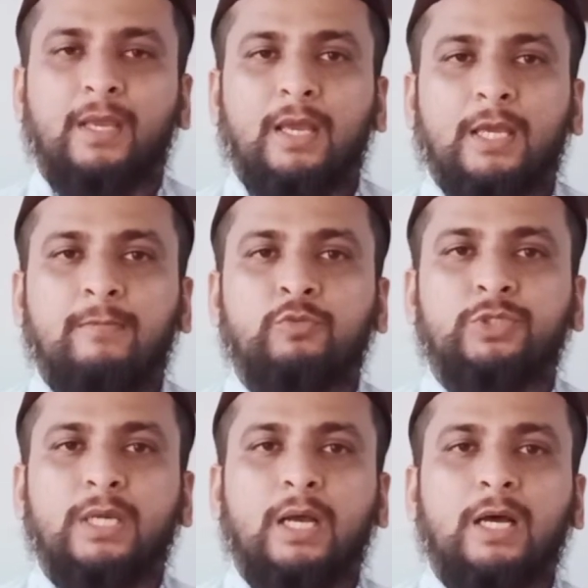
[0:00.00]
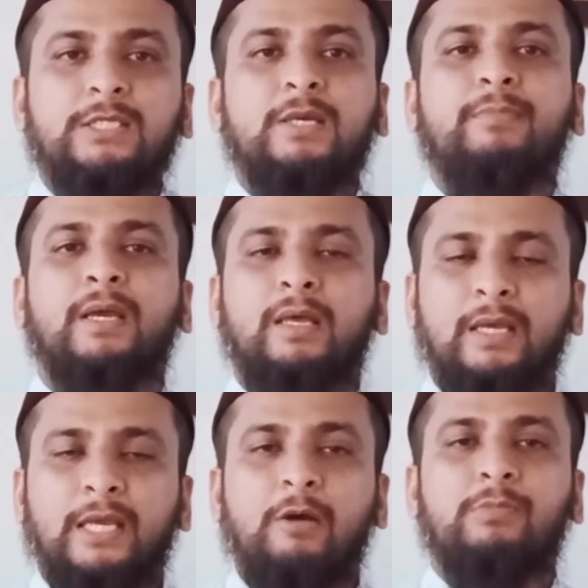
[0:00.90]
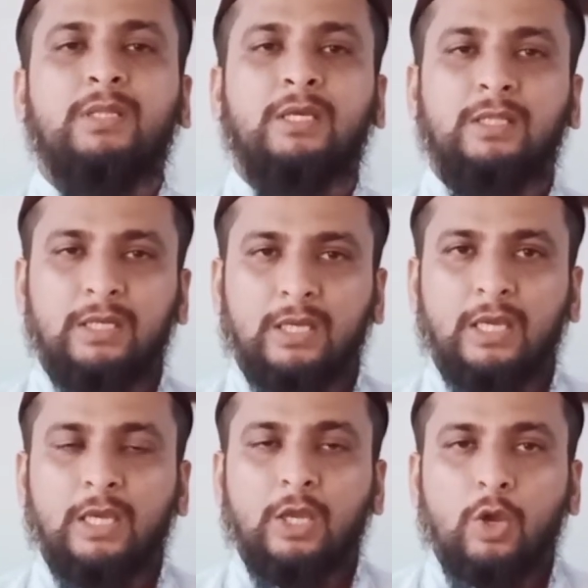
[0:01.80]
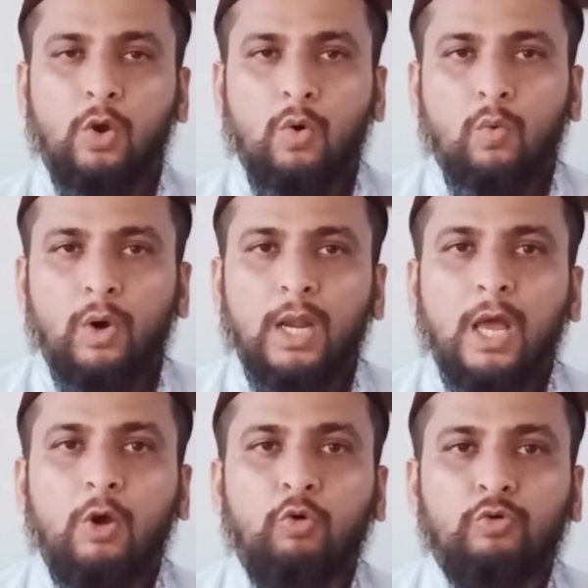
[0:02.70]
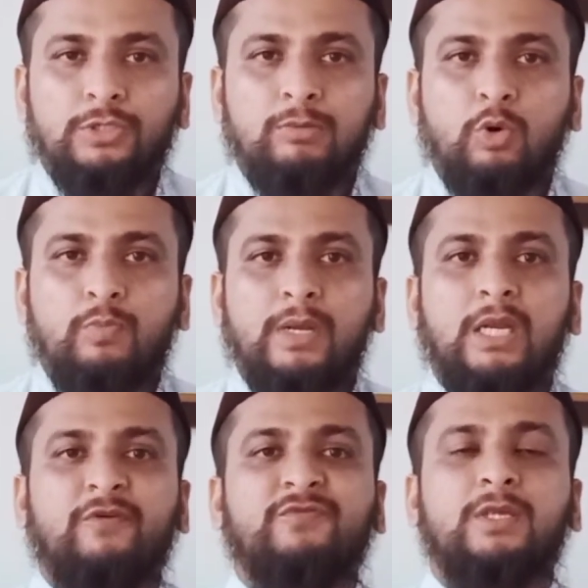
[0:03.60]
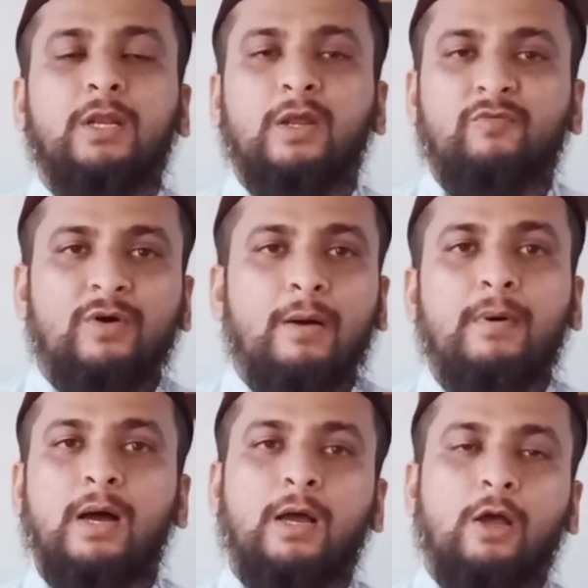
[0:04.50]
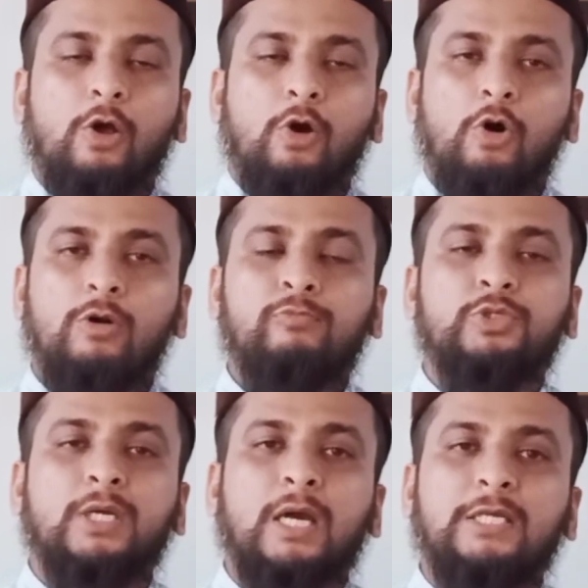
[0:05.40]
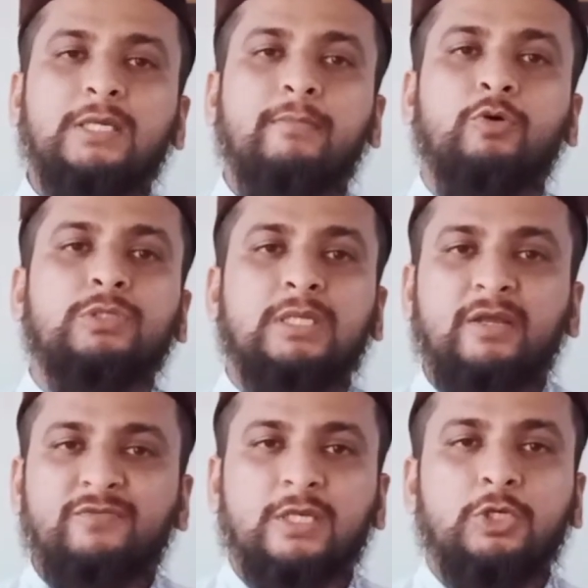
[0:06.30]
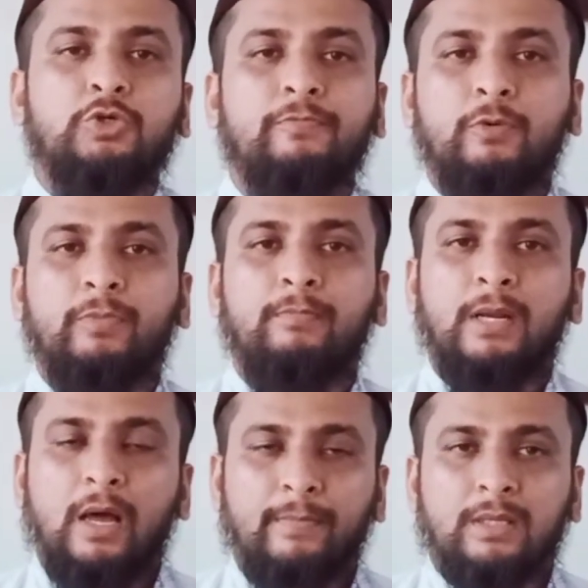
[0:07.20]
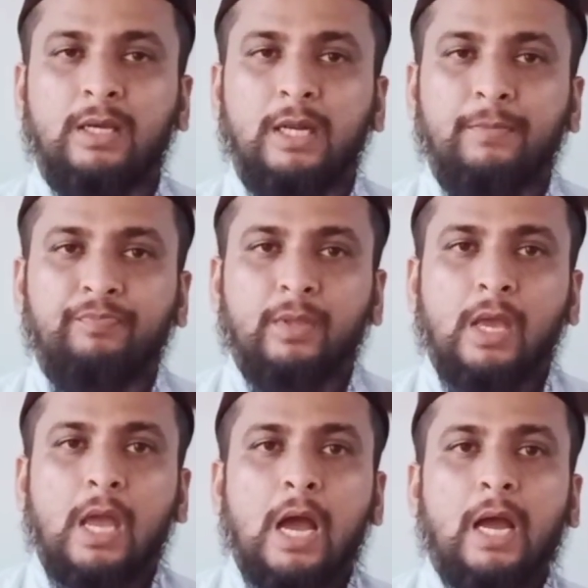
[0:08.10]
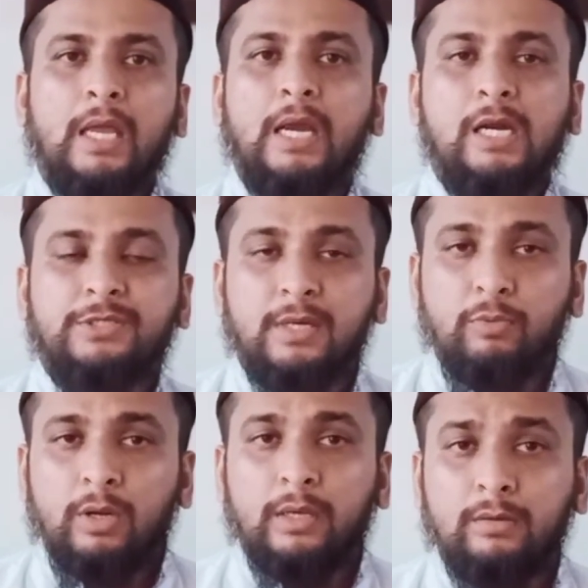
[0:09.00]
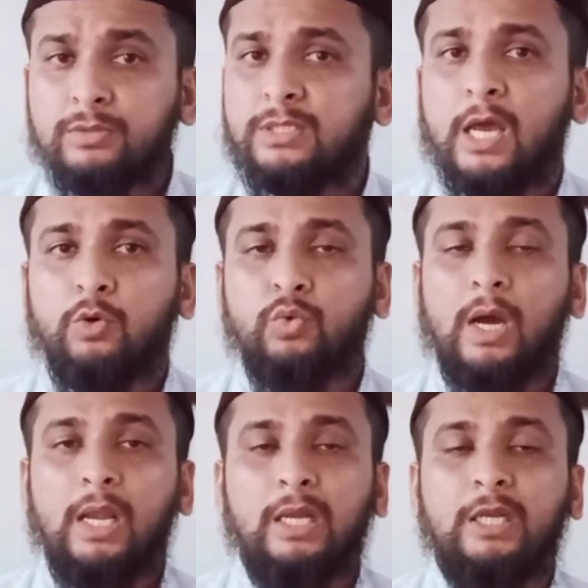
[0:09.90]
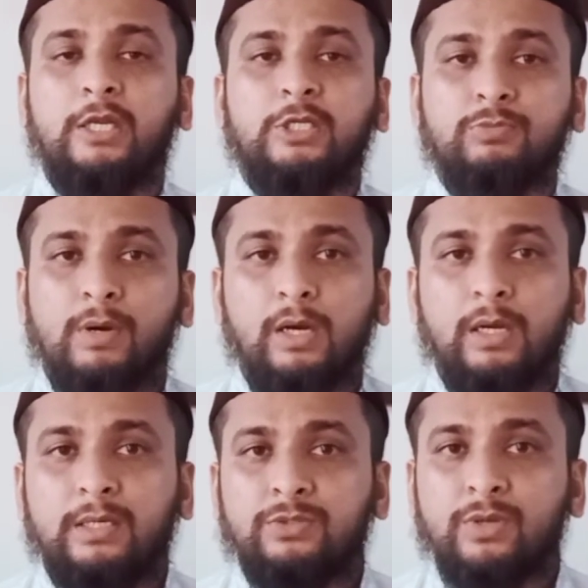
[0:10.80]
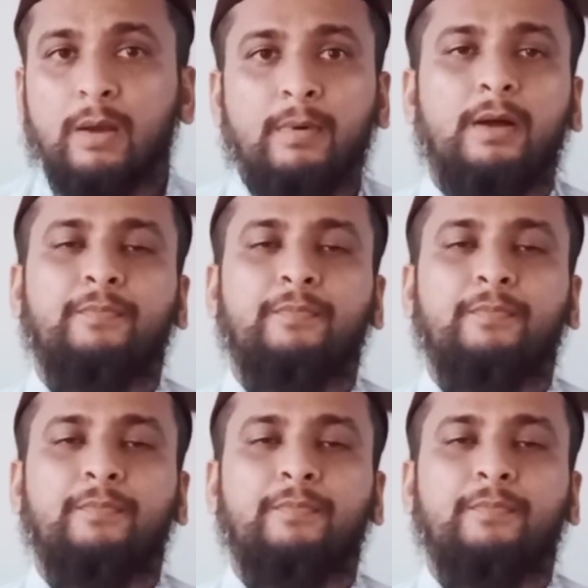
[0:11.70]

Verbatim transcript: कि मुझे कसम है क़यामत के दिन की वला उकसिम बिन नफ्सलवामा और मुझे कसम है उस नफ्स की जो अपने पर मलामत करे अयह सबुलसान नजमा इज़ामा